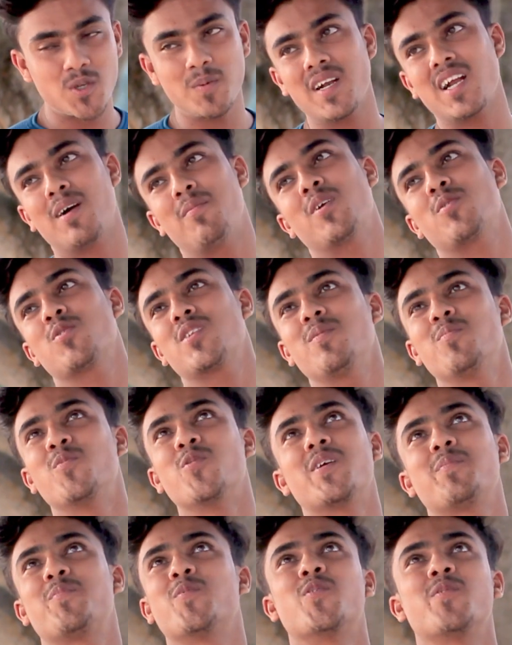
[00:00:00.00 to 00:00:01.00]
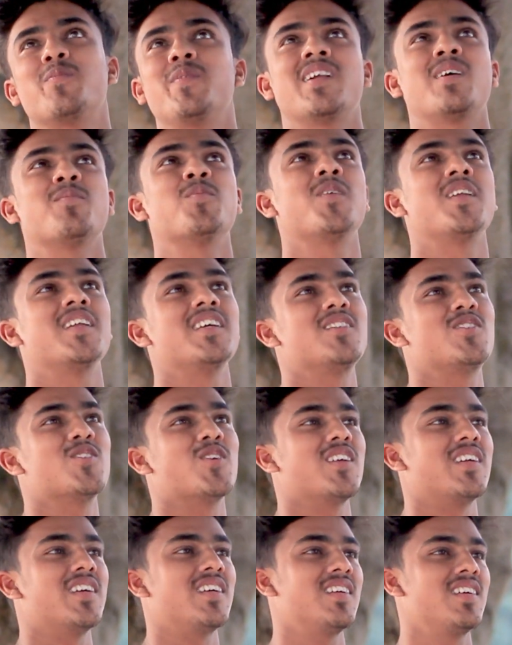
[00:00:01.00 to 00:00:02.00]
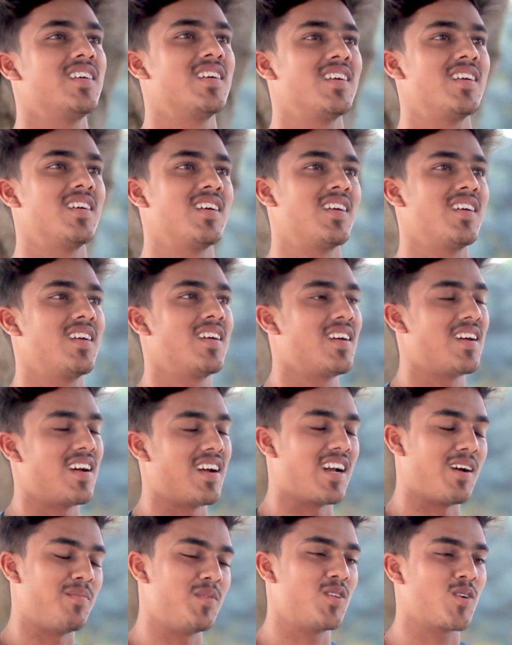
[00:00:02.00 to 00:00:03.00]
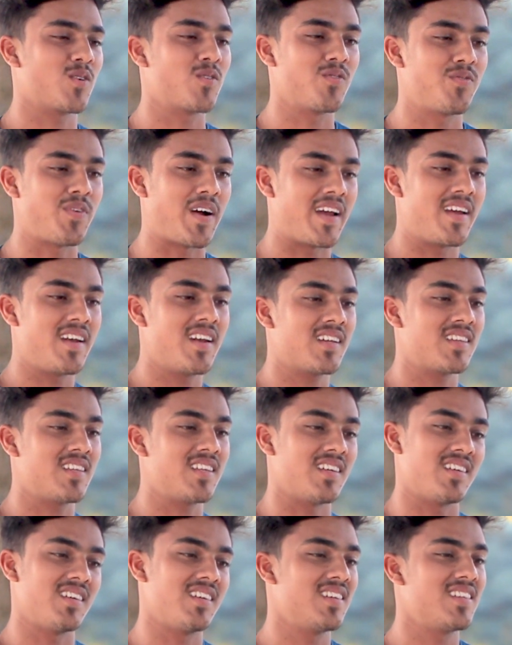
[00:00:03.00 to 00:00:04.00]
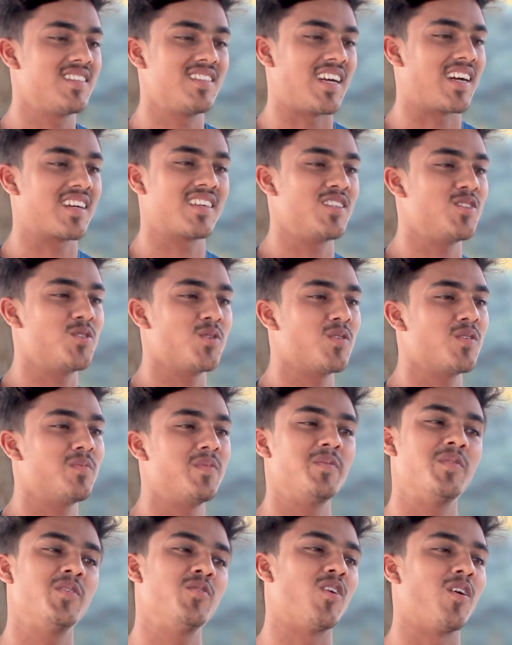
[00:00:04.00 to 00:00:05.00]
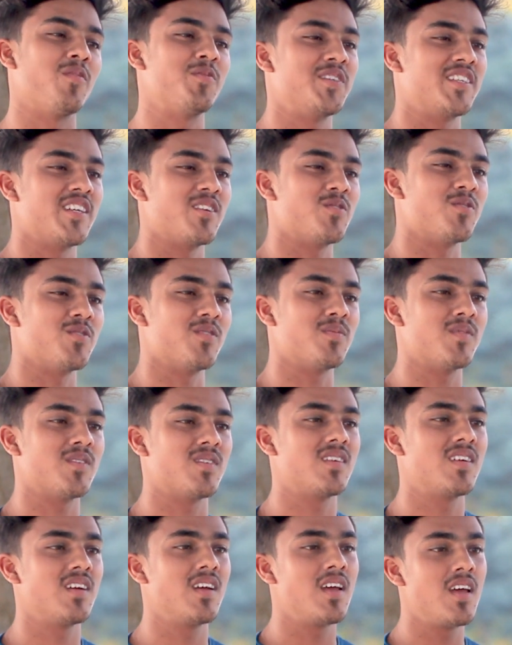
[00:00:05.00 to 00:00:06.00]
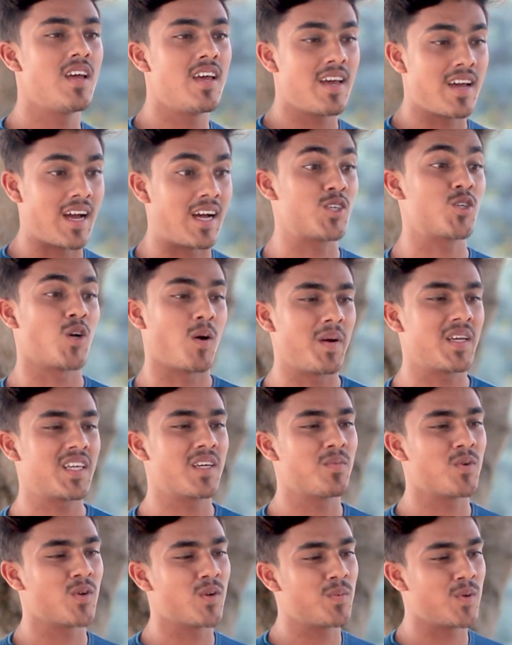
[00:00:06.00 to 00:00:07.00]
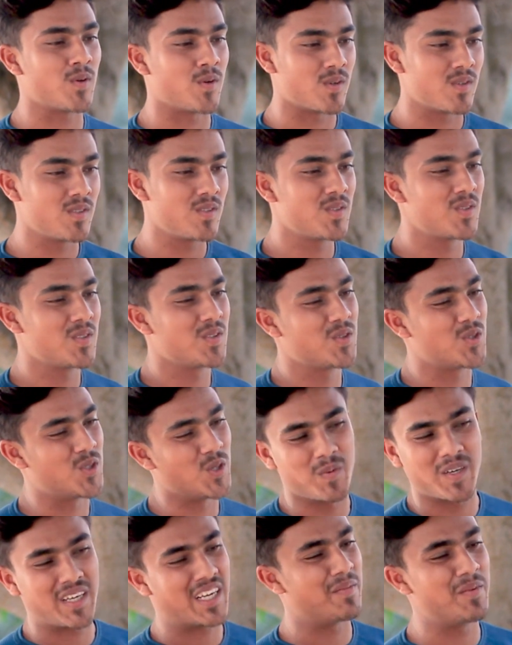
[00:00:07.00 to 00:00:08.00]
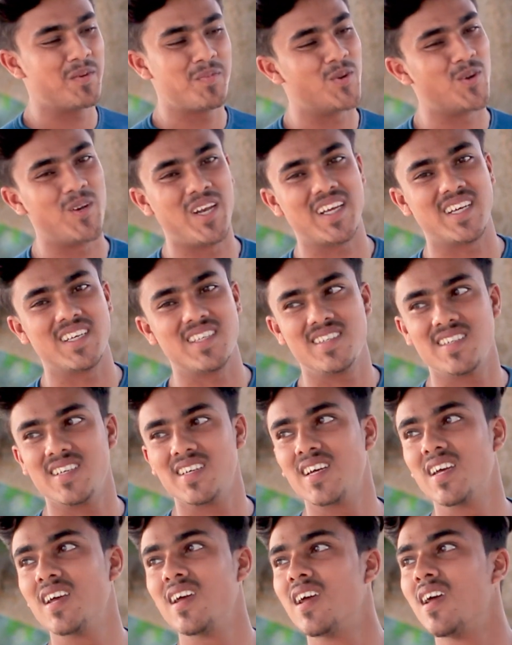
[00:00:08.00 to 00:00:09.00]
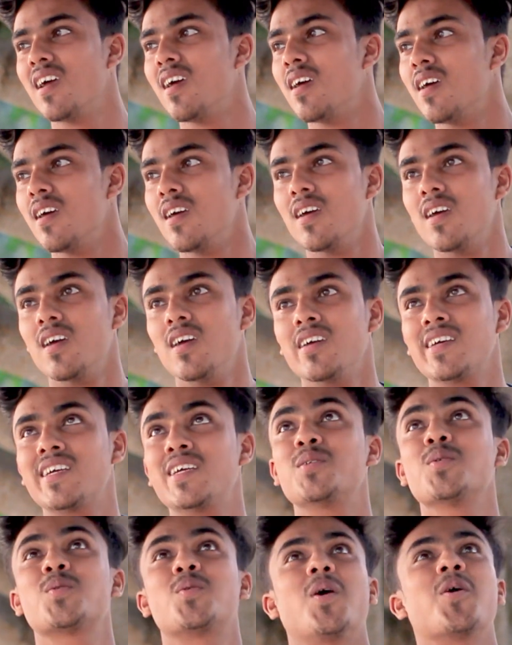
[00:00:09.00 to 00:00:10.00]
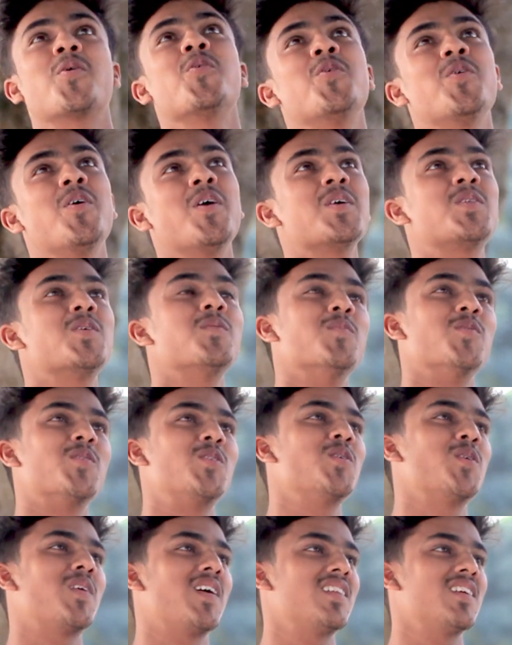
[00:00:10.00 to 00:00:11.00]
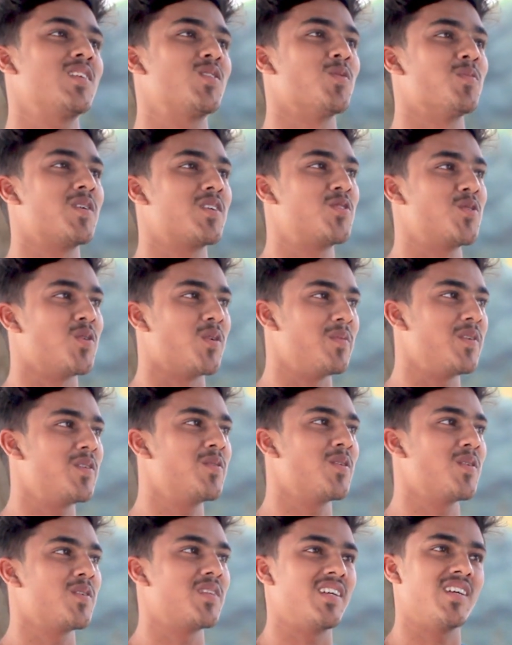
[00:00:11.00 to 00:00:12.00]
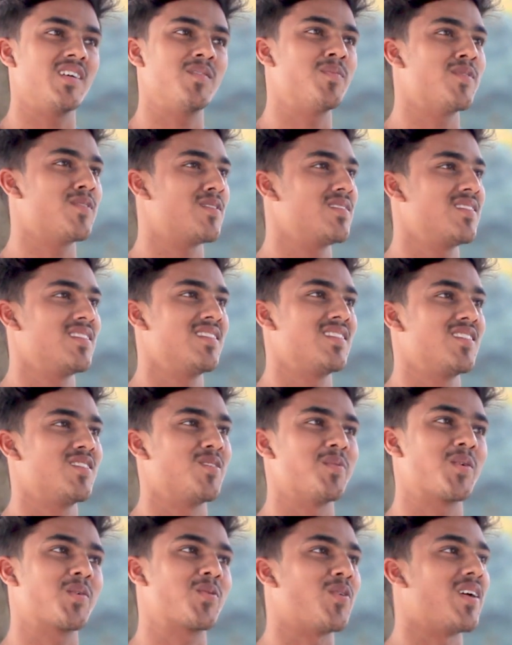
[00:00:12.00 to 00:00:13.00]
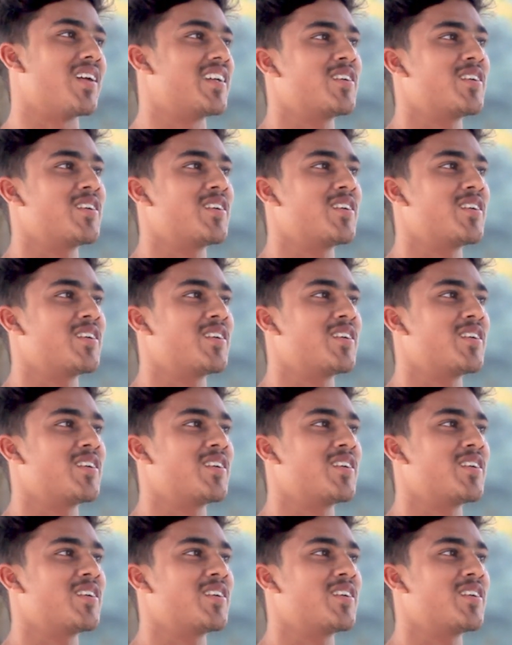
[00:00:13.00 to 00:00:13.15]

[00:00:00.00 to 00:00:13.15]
তোমার আমার কথা মনে পড়বে না বললেই চলে আর আমি তখন ফাইল হাতে চাকরির জন্য বিভিন্ন অফিসে ঘুরবো আর সবাইকে বলবো তোমাকে আমি ভুলে গেছি কিন্তু তখনও হয়তো মধ্যরাতে তোমার ছবিগুলো দেখব তোমার কল